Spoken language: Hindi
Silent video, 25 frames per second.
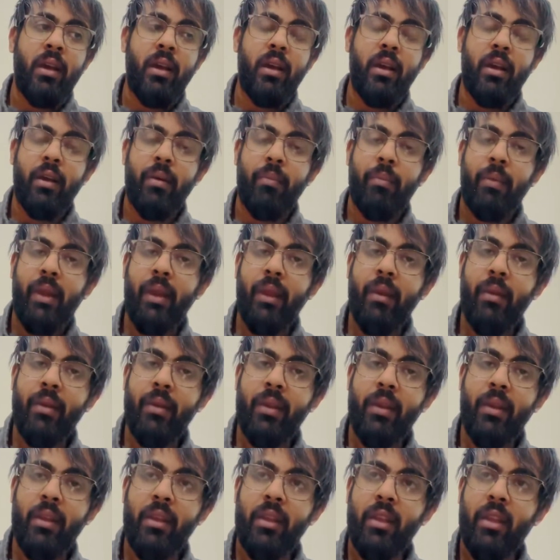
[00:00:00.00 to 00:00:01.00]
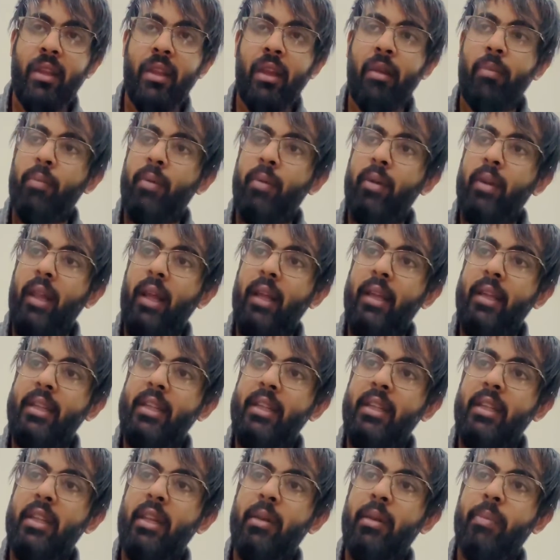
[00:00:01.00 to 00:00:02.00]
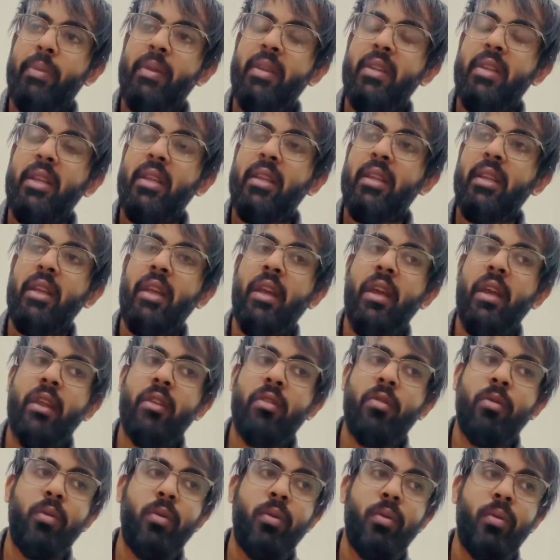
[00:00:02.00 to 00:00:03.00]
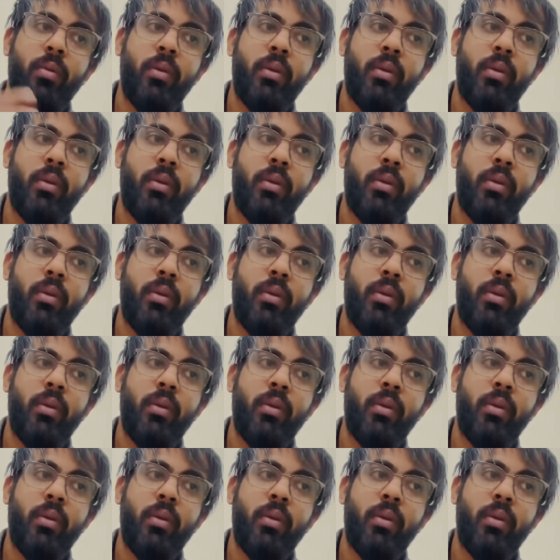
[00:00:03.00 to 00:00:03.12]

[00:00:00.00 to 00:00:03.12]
आ, मैंने इधर तक बोला कि जी इधर बिजनेस ही है तो